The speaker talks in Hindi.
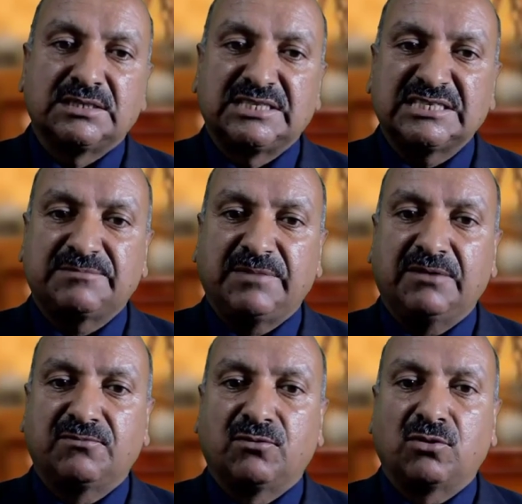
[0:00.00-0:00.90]

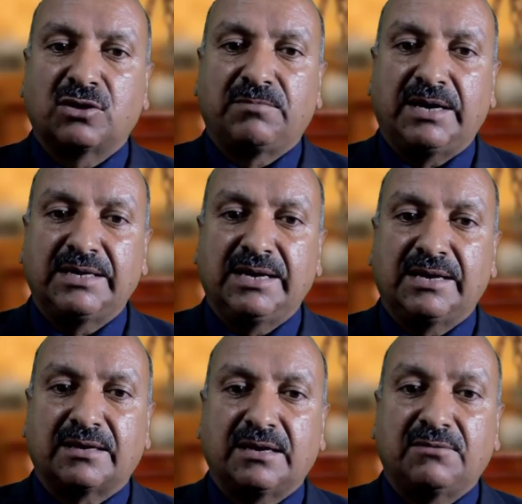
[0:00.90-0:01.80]
जिसमें वो कबायली
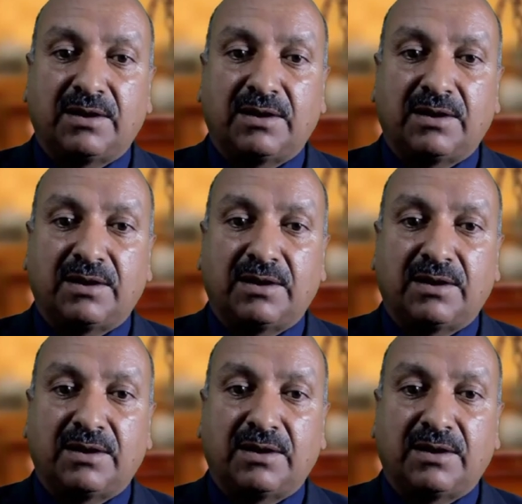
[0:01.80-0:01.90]
इलाका